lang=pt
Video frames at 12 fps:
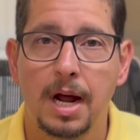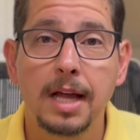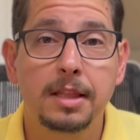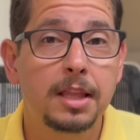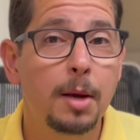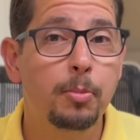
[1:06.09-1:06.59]

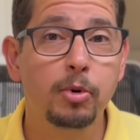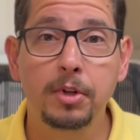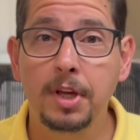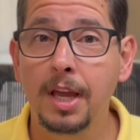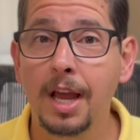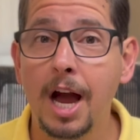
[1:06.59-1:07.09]
Até
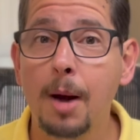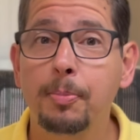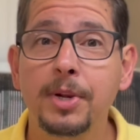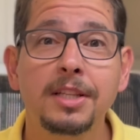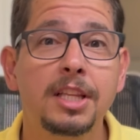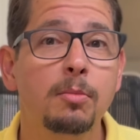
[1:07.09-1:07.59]
porque
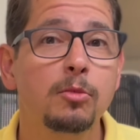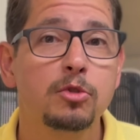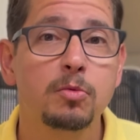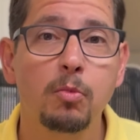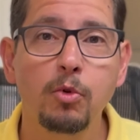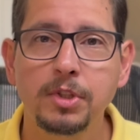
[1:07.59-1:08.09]
aprendemos
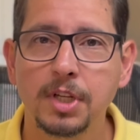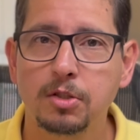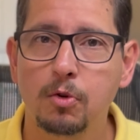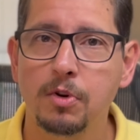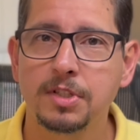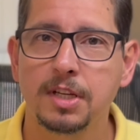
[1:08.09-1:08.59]
muitas
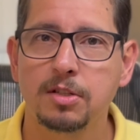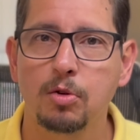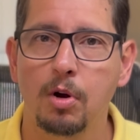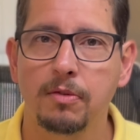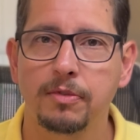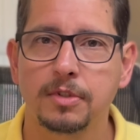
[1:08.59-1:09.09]
coisas
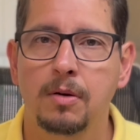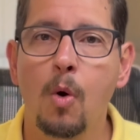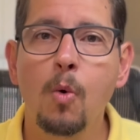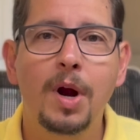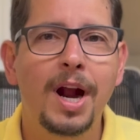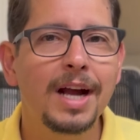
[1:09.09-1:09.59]
novas
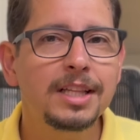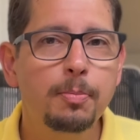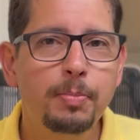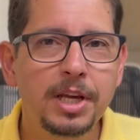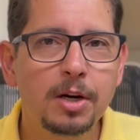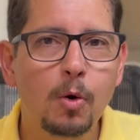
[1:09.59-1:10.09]
com cada
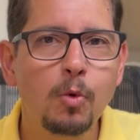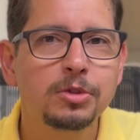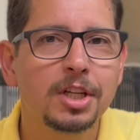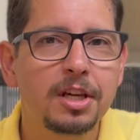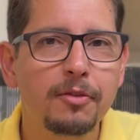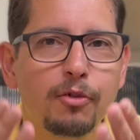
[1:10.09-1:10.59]
pergunta
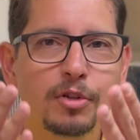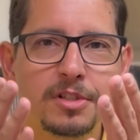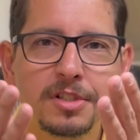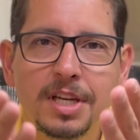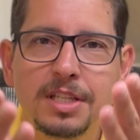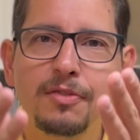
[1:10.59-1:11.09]
que
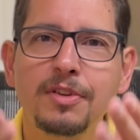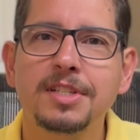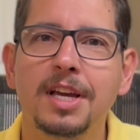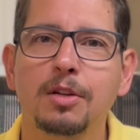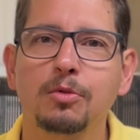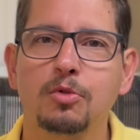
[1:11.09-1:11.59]
vocês
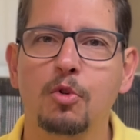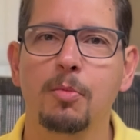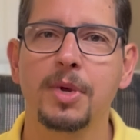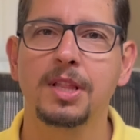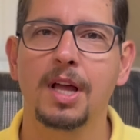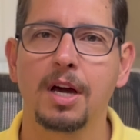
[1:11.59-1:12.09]
fizeram nos
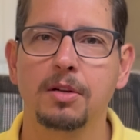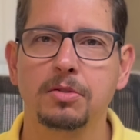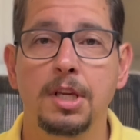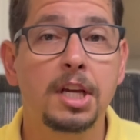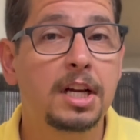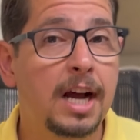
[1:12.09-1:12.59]
comentários.
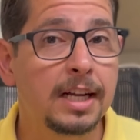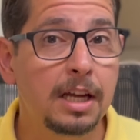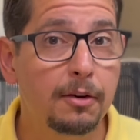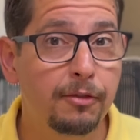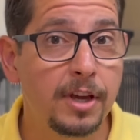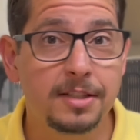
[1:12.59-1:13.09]
E cada
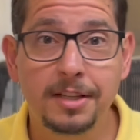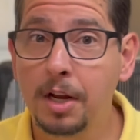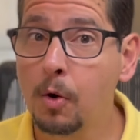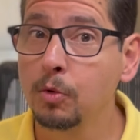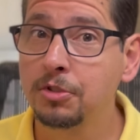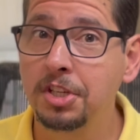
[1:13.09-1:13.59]
vez que
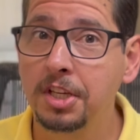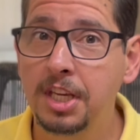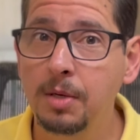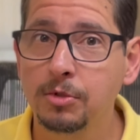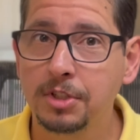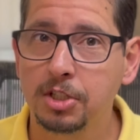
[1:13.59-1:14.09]

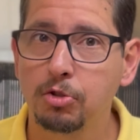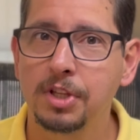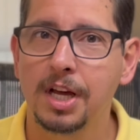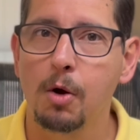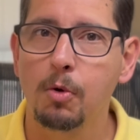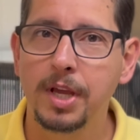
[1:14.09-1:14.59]
conseguimos ajudar
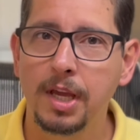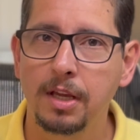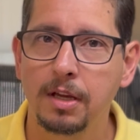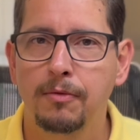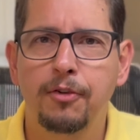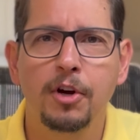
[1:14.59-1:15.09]

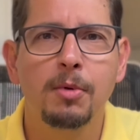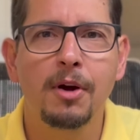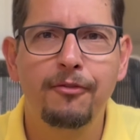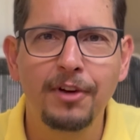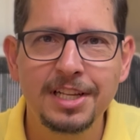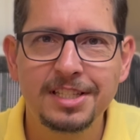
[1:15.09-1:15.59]
alguém, foi uma
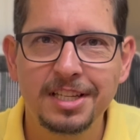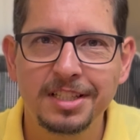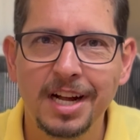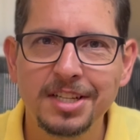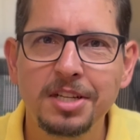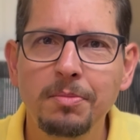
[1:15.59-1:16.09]

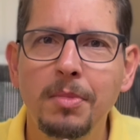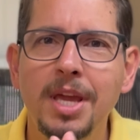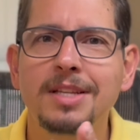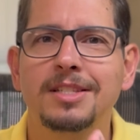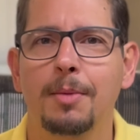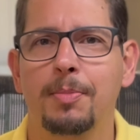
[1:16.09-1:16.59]
felicidade
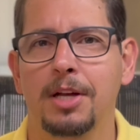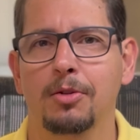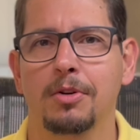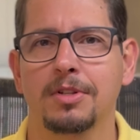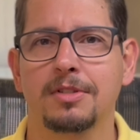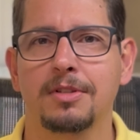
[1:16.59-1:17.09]
imensa para
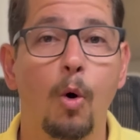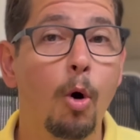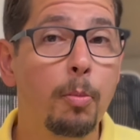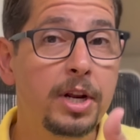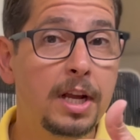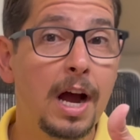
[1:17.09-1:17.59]
nós.
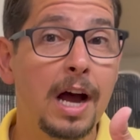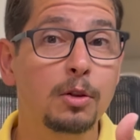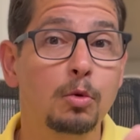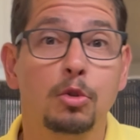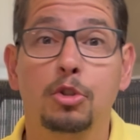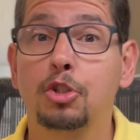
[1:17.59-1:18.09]

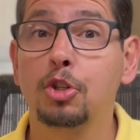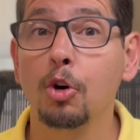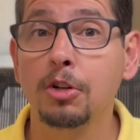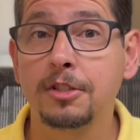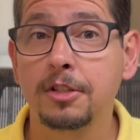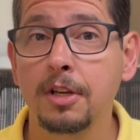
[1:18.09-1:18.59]
Obrigado,
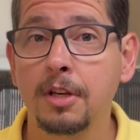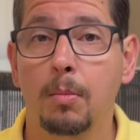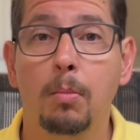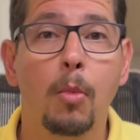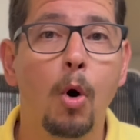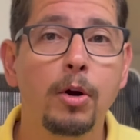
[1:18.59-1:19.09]
Josi,
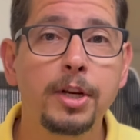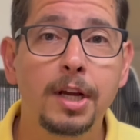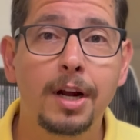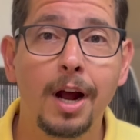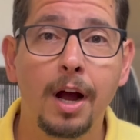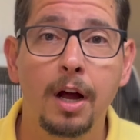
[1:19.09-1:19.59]

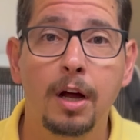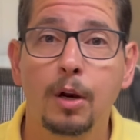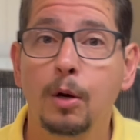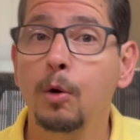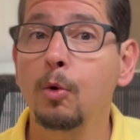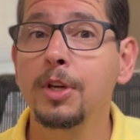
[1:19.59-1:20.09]
Mônica,
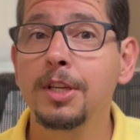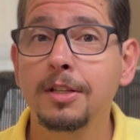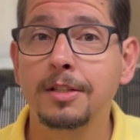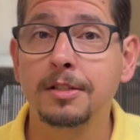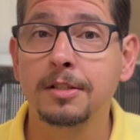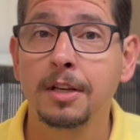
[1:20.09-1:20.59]

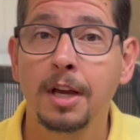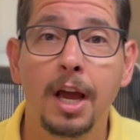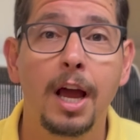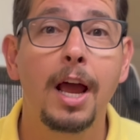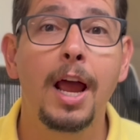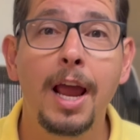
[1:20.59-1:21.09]
Luiz,
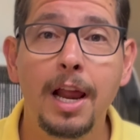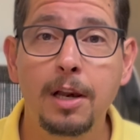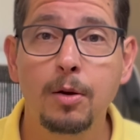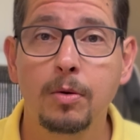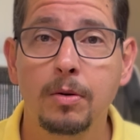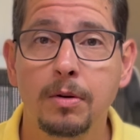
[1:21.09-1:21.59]

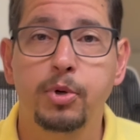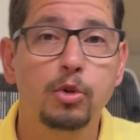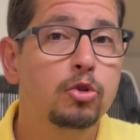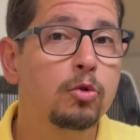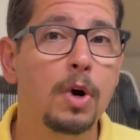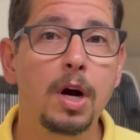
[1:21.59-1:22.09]
Hélio, pro
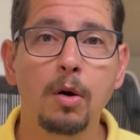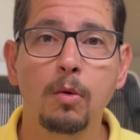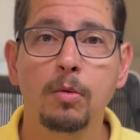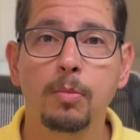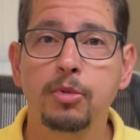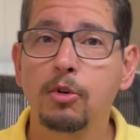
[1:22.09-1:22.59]

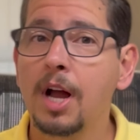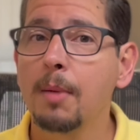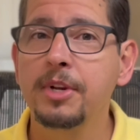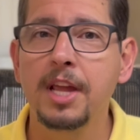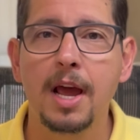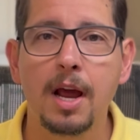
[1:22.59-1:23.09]
João, pro
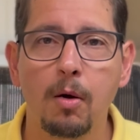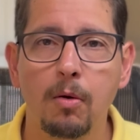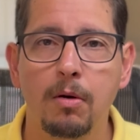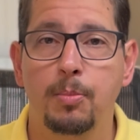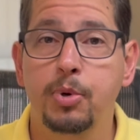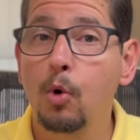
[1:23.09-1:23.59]
Gabriel,
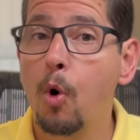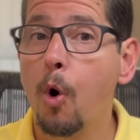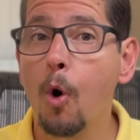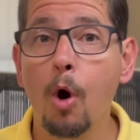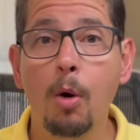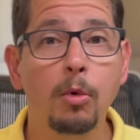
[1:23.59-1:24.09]
pro
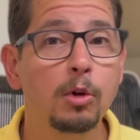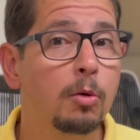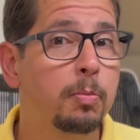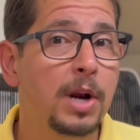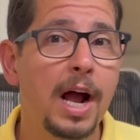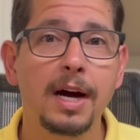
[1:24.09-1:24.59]
Rômulo,
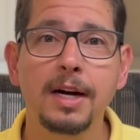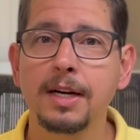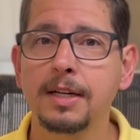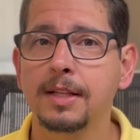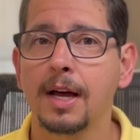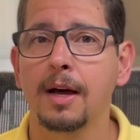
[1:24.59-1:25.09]
pra
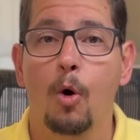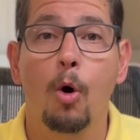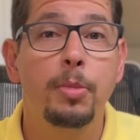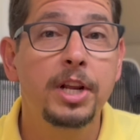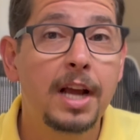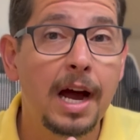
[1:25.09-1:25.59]
Ana.
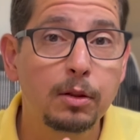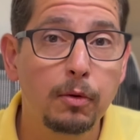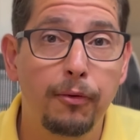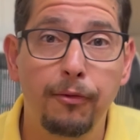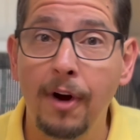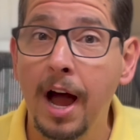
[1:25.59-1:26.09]
Obrigado,
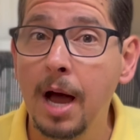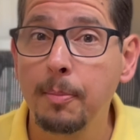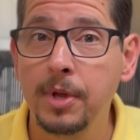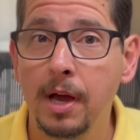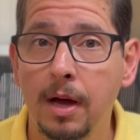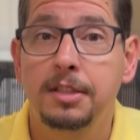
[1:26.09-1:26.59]

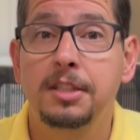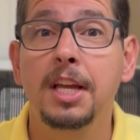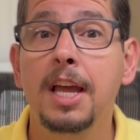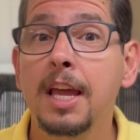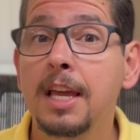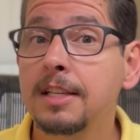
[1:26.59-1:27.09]
Fábia,
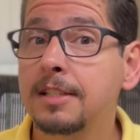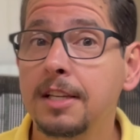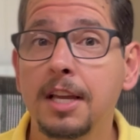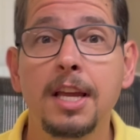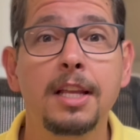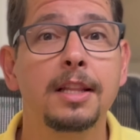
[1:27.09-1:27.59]
Deise,
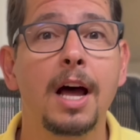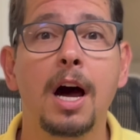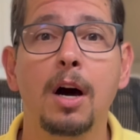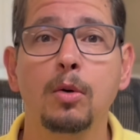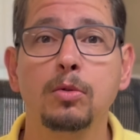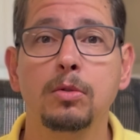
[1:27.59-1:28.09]

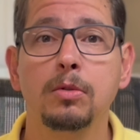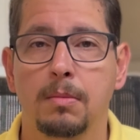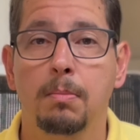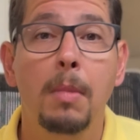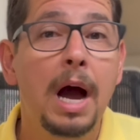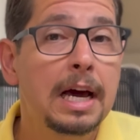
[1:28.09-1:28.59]
Rinaldo,
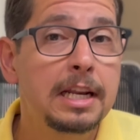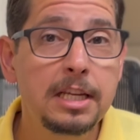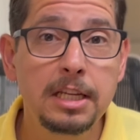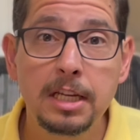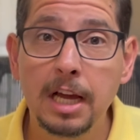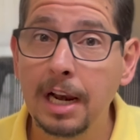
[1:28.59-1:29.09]

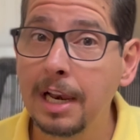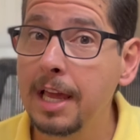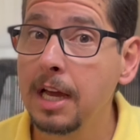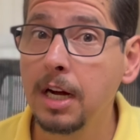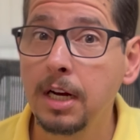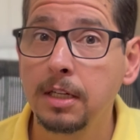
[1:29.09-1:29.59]
Maria,
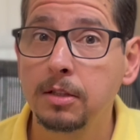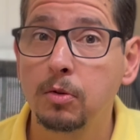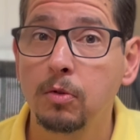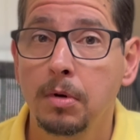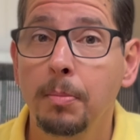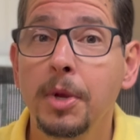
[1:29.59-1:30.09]

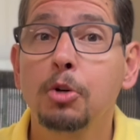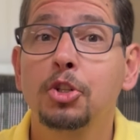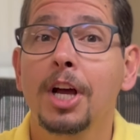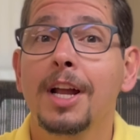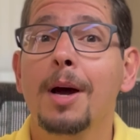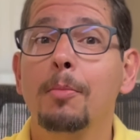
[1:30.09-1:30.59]
Leandro, meu
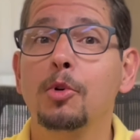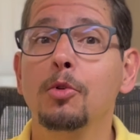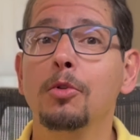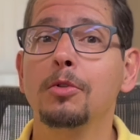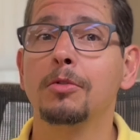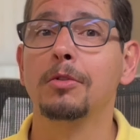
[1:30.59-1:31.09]
xará
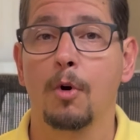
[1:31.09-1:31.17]
Bruno.